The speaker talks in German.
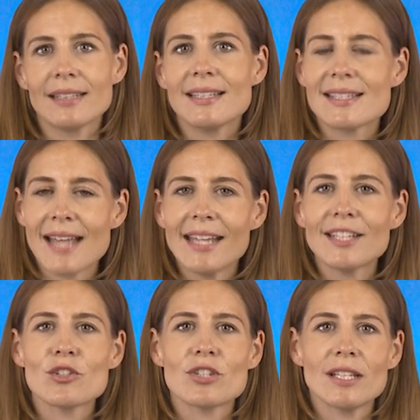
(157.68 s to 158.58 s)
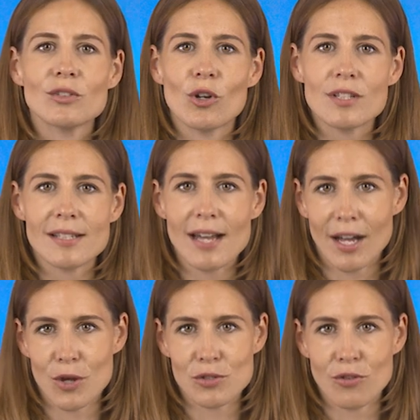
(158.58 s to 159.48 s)
Die Zeichen stehen trotz der
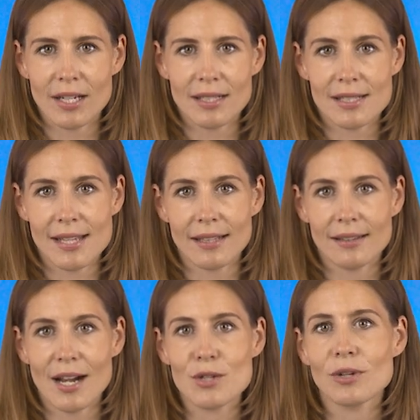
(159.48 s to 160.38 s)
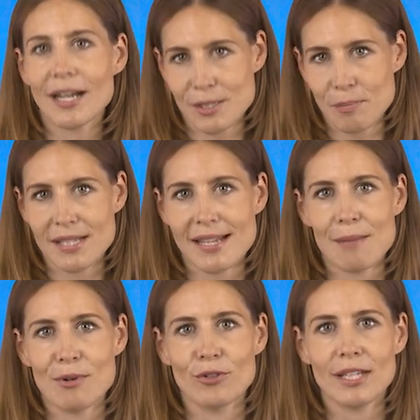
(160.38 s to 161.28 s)
herausfordernden Zeiten also ganz
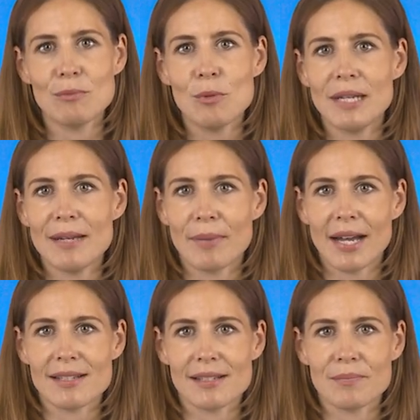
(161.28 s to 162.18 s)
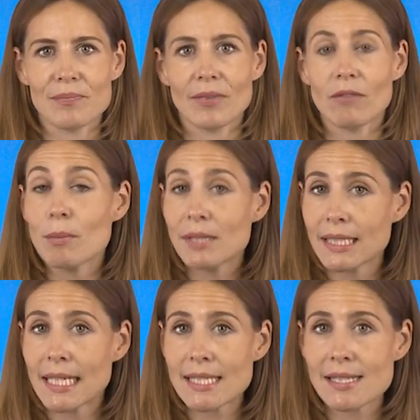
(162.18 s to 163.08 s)
passabel für die Immobilienpreise. Wie man in
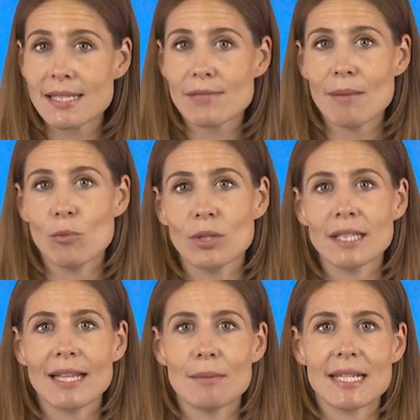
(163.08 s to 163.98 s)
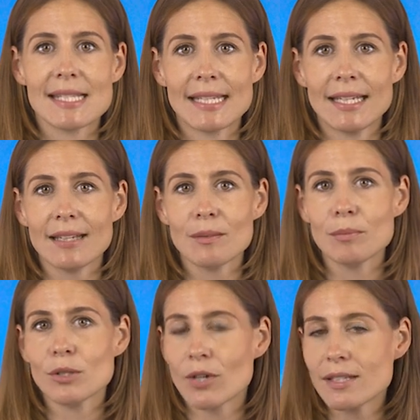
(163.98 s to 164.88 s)
den letzten zwei Monaten aber gesehen hat,
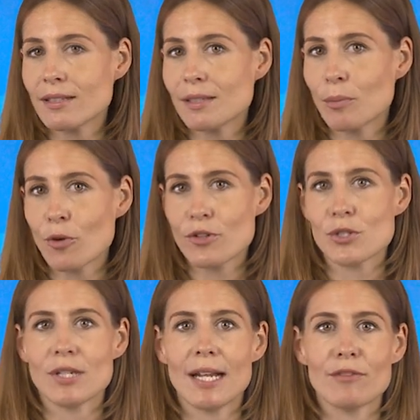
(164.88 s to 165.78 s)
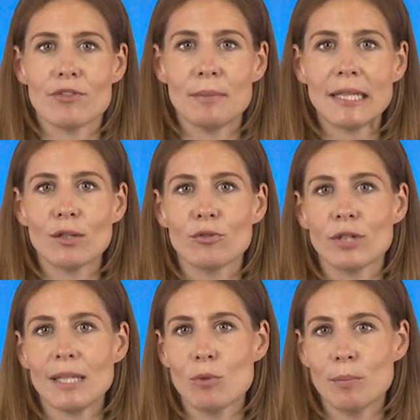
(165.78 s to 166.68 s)
bedeutet die professionelle Vermittlung
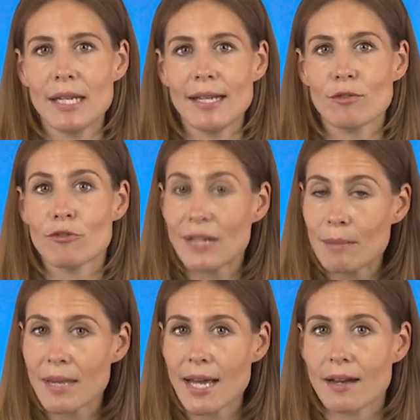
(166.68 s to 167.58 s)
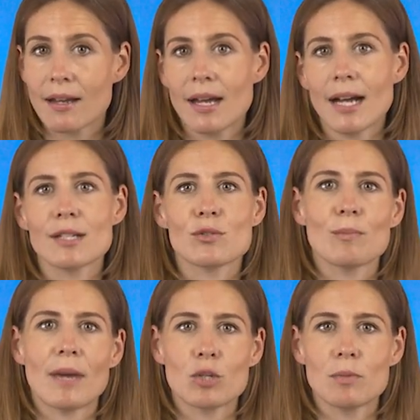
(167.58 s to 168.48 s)
von Immobilien viel mehr, als
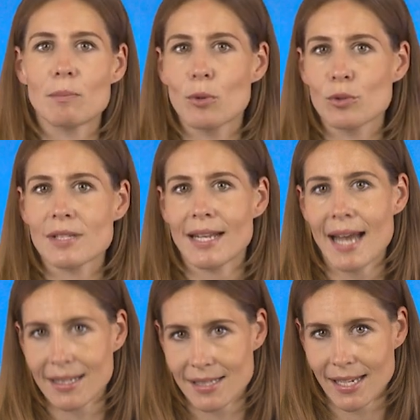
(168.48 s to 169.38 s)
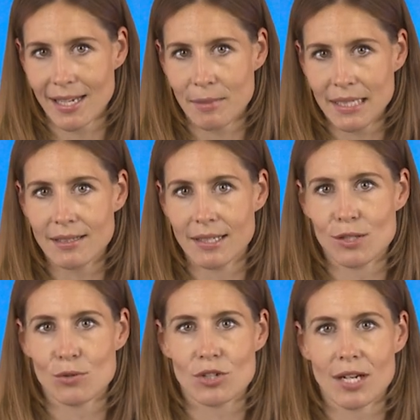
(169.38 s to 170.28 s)
zum Beispiel bloß eine Anzeige im
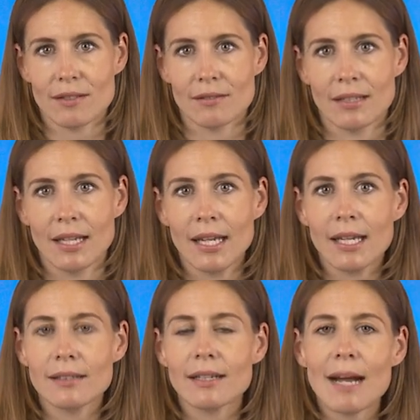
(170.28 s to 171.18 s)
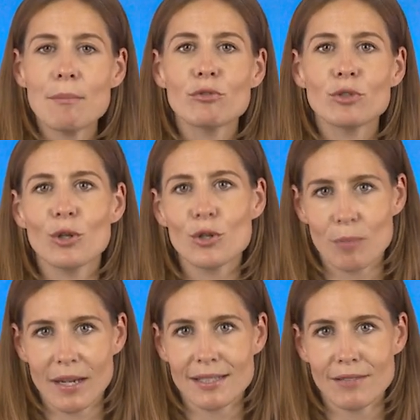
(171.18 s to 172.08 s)
Internet zu schalten. Da kann man von Glück
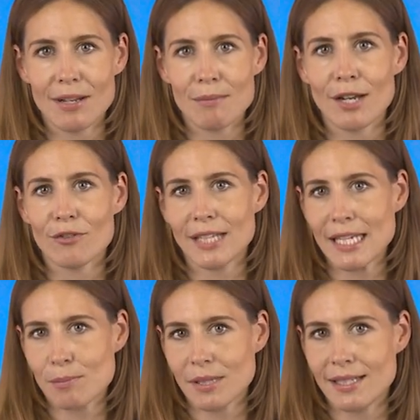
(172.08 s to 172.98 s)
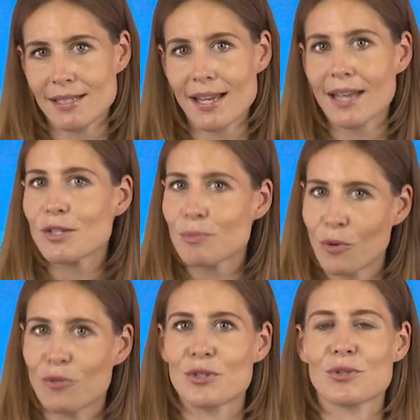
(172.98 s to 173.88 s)
sprechen, wenn man auf die Expertise eines
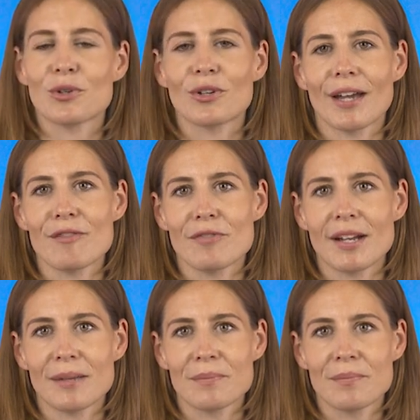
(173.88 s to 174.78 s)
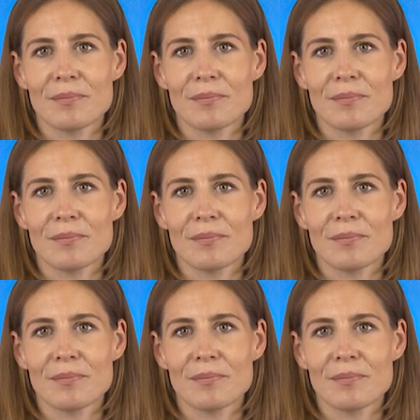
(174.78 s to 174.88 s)
Profis zurückgreifen kann.